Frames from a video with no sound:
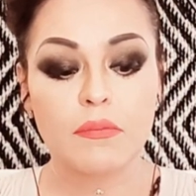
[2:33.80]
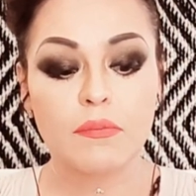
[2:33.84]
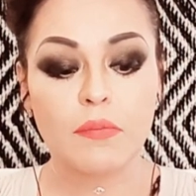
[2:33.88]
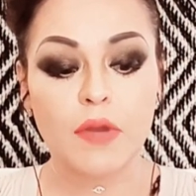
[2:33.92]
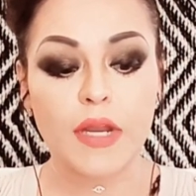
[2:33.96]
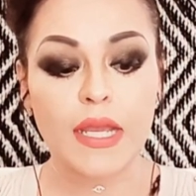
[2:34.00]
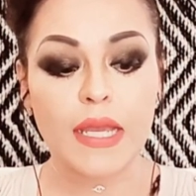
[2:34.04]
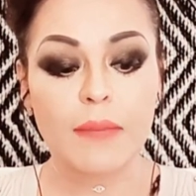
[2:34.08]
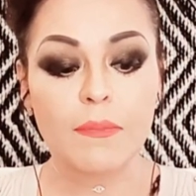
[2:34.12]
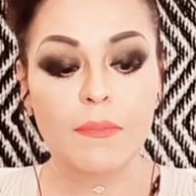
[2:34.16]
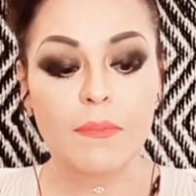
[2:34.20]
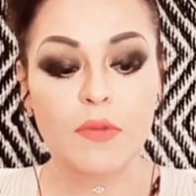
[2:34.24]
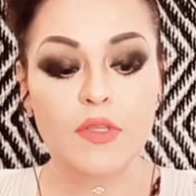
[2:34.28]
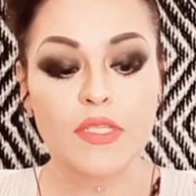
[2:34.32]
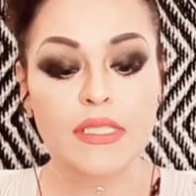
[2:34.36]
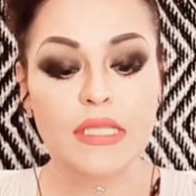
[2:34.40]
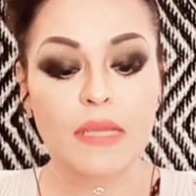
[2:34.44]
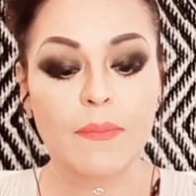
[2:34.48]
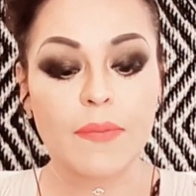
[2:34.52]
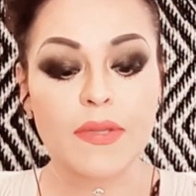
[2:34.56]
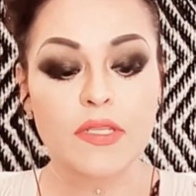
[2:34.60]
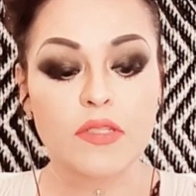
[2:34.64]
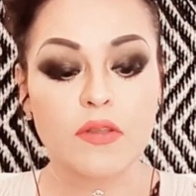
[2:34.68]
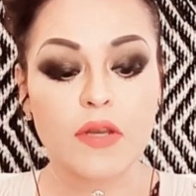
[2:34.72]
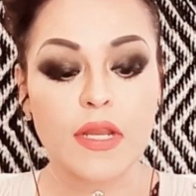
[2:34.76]
por ejemplo, si
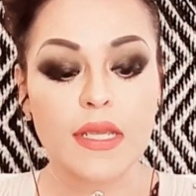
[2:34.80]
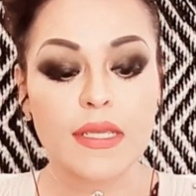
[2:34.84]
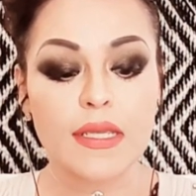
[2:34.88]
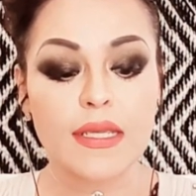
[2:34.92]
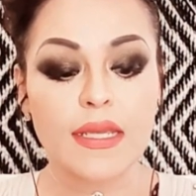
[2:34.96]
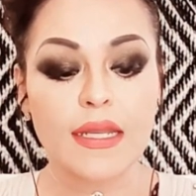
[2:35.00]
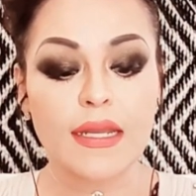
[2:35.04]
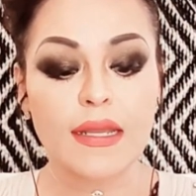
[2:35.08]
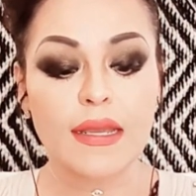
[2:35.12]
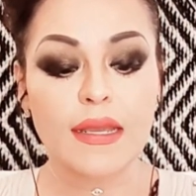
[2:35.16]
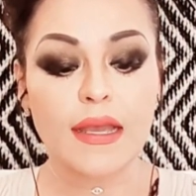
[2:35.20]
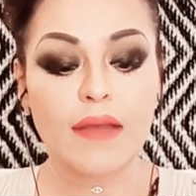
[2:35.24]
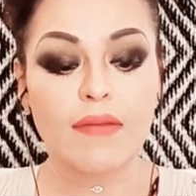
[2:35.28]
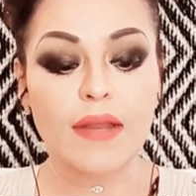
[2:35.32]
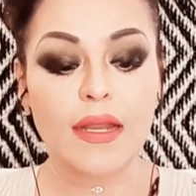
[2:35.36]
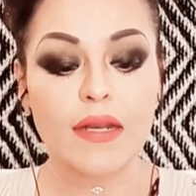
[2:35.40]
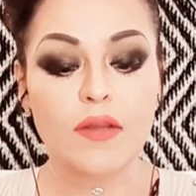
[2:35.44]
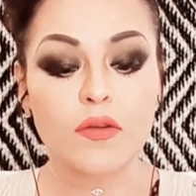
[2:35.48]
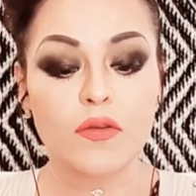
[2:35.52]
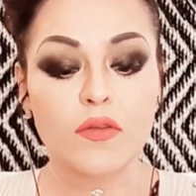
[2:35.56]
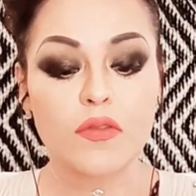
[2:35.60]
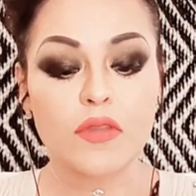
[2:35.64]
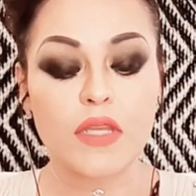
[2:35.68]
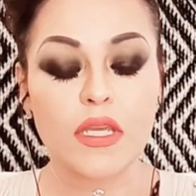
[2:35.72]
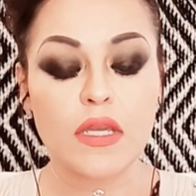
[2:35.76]
esta persona quiere
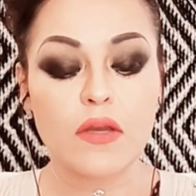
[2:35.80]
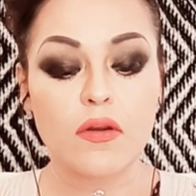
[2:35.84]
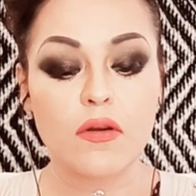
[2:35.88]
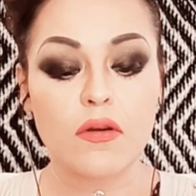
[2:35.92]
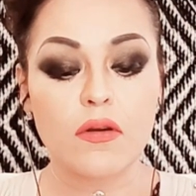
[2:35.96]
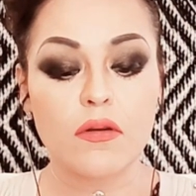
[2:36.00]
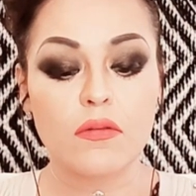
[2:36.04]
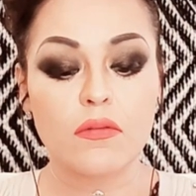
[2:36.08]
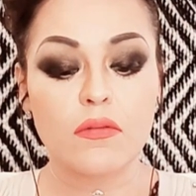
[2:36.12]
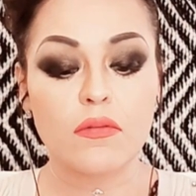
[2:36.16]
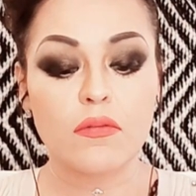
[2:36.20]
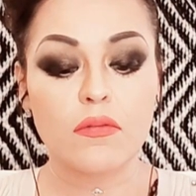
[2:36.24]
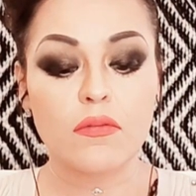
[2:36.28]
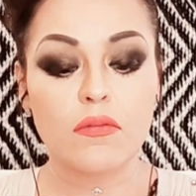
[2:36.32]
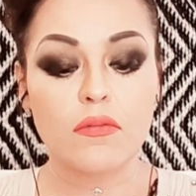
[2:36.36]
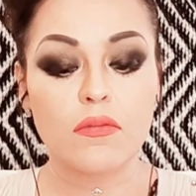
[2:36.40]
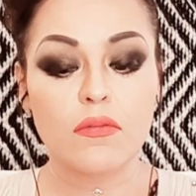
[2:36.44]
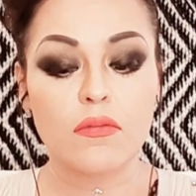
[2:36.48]
hablar contigo,